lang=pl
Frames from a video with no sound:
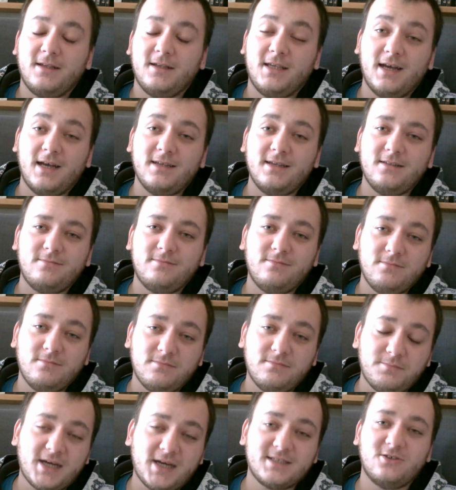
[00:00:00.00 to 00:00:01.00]
Ja
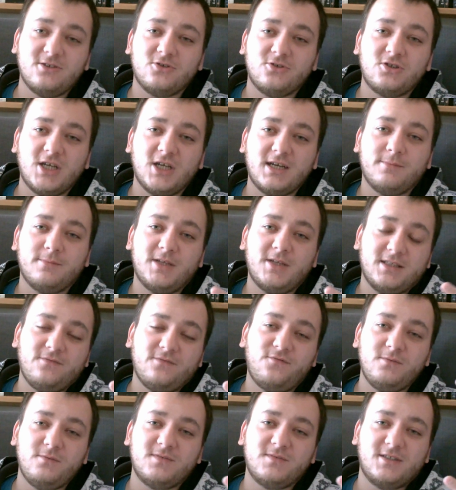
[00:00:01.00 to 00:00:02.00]
bardzo czekam na
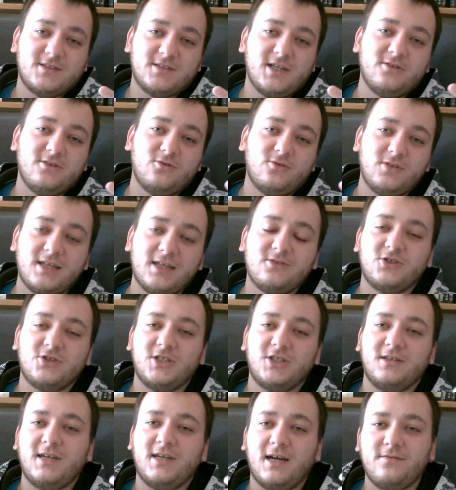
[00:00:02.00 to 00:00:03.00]
ten film ze względu na to,
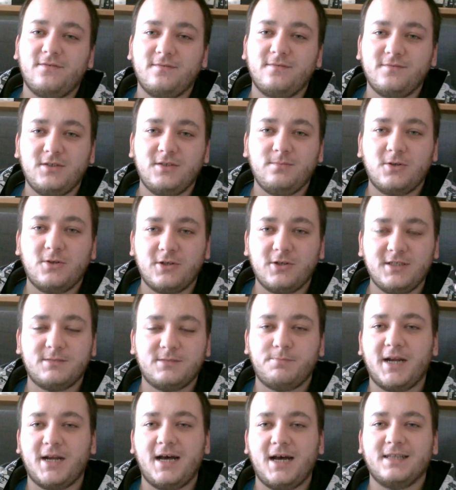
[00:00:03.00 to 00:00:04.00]
że gra w nim Chris
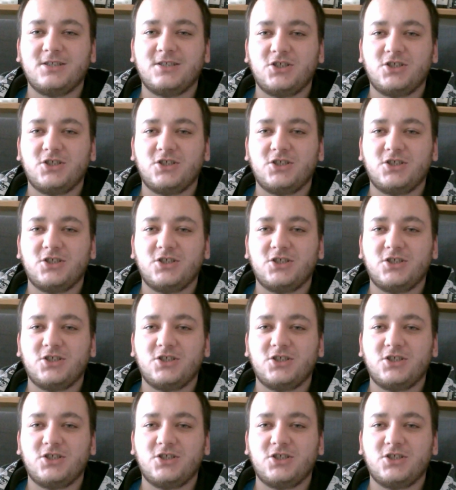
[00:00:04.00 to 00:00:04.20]
Pratt,